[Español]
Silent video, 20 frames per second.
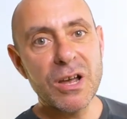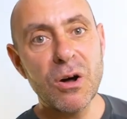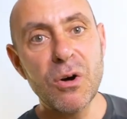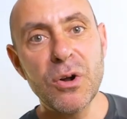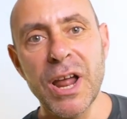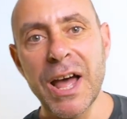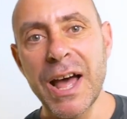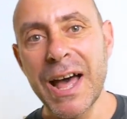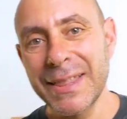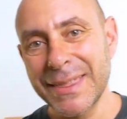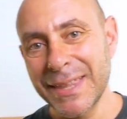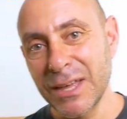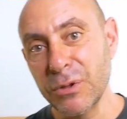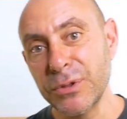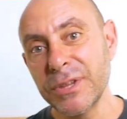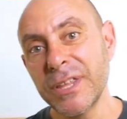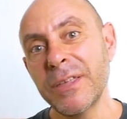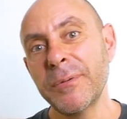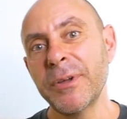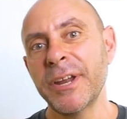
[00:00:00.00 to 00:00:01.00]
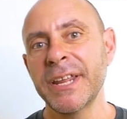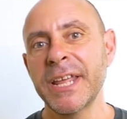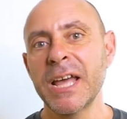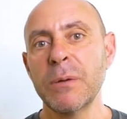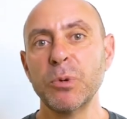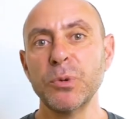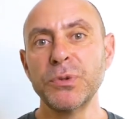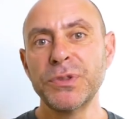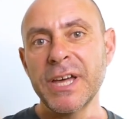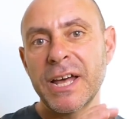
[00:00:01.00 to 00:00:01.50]
ahora hacia dónde debería
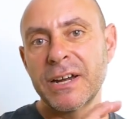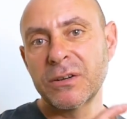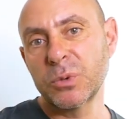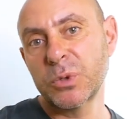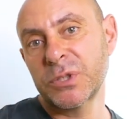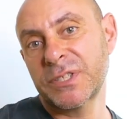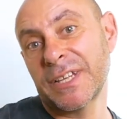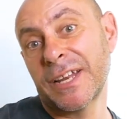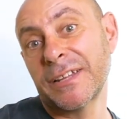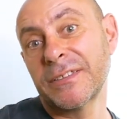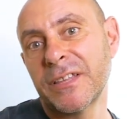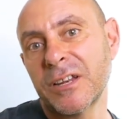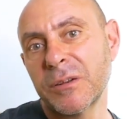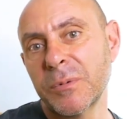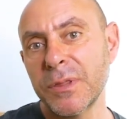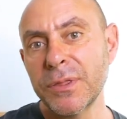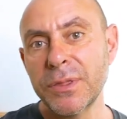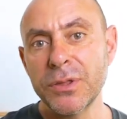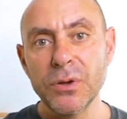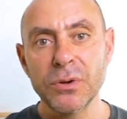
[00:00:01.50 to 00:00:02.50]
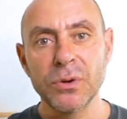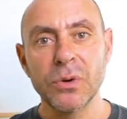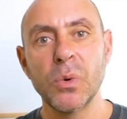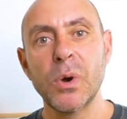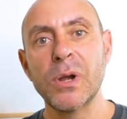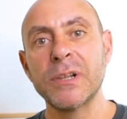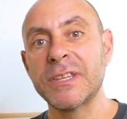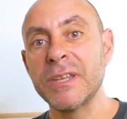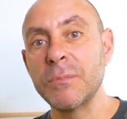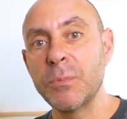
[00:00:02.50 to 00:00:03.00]
apuntar nuestra intervención
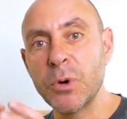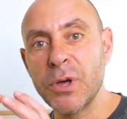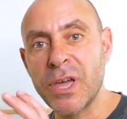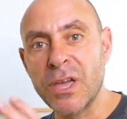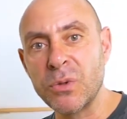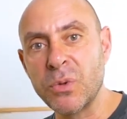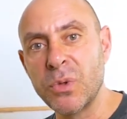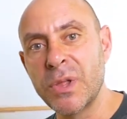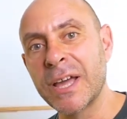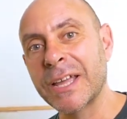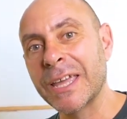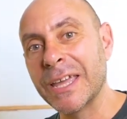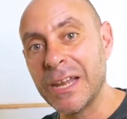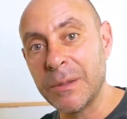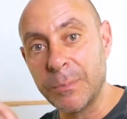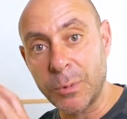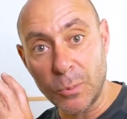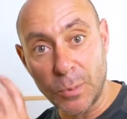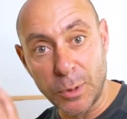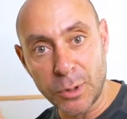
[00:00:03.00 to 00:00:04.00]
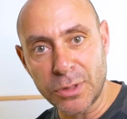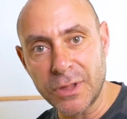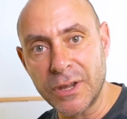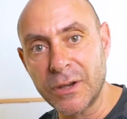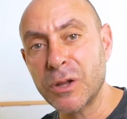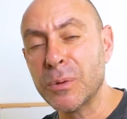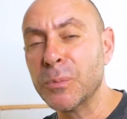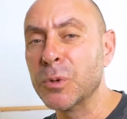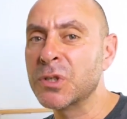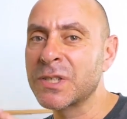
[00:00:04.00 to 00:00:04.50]
o el tipo de ayuda que le
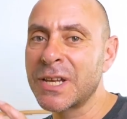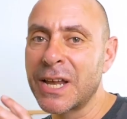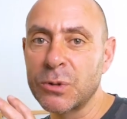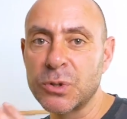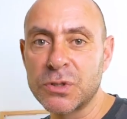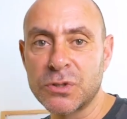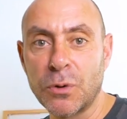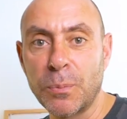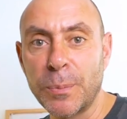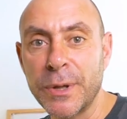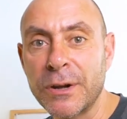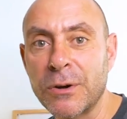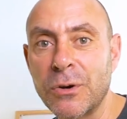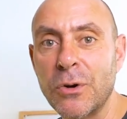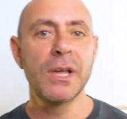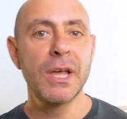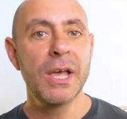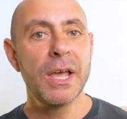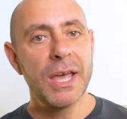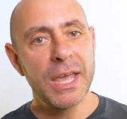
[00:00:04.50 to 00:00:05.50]
proporcionemos a nuestro perro